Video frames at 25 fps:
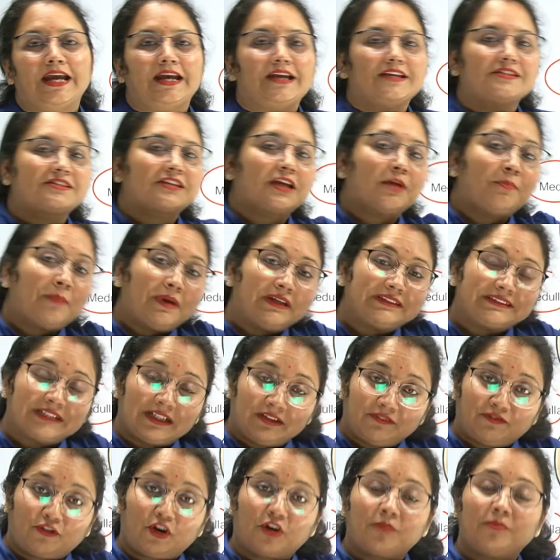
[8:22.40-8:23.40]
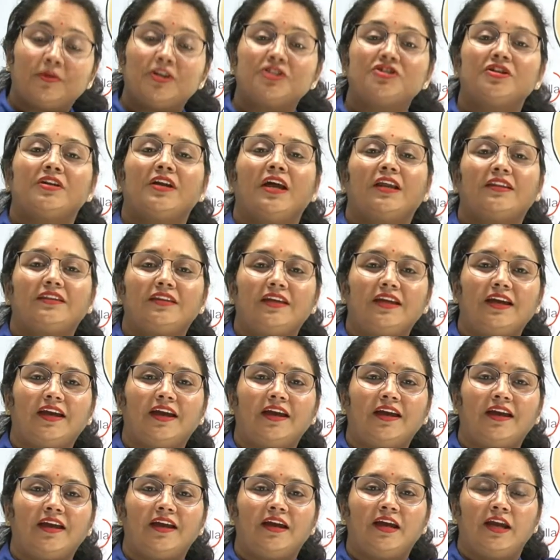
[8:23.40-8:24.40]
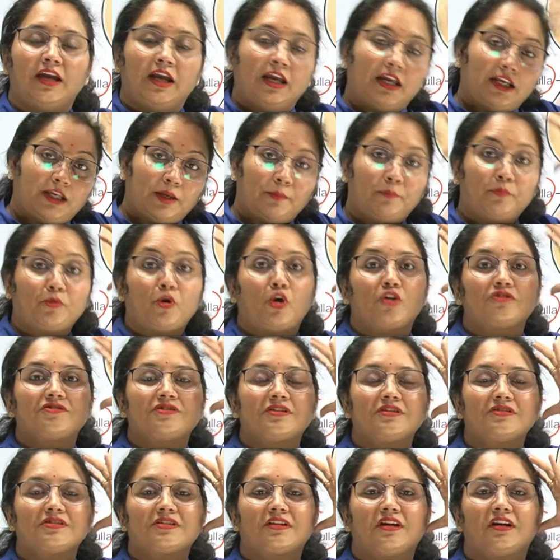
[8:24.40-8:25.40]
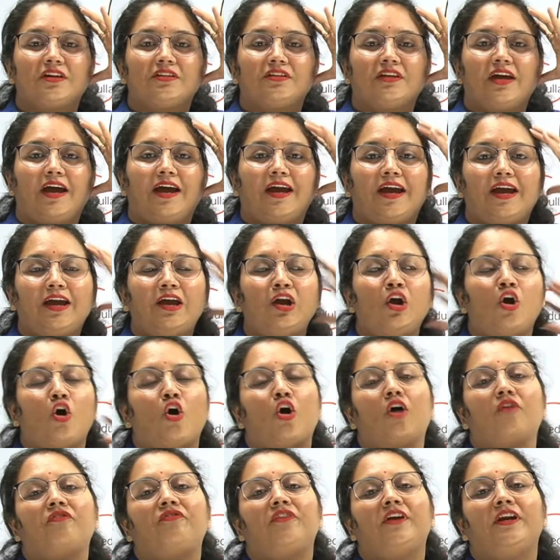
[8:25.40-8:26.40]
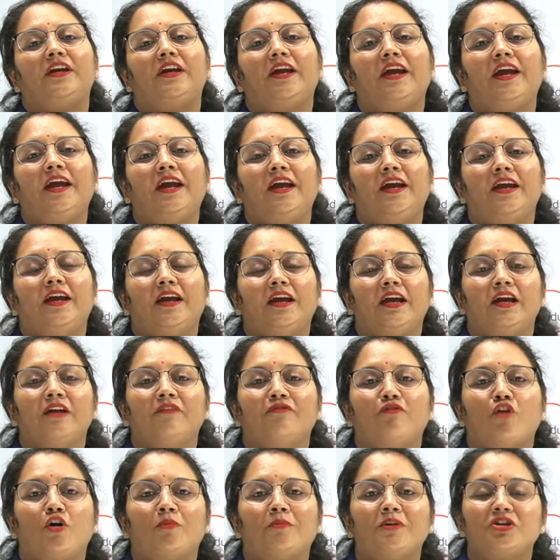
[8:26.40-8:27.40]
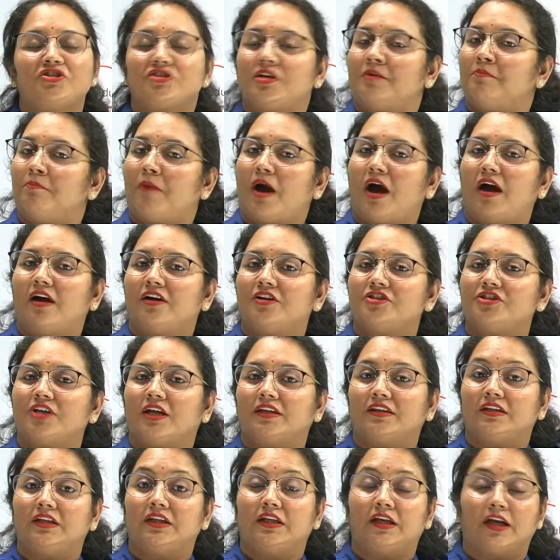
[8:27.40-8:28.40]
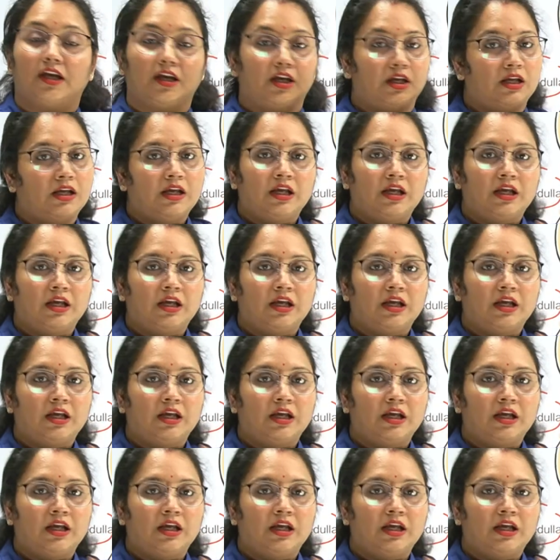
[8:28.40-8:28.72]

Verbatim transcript: इसके पास इंफॉर्मेशन आती है ये प्रोसेस करता है और फिर ये इंफॉर्मेशन बाहर जाती है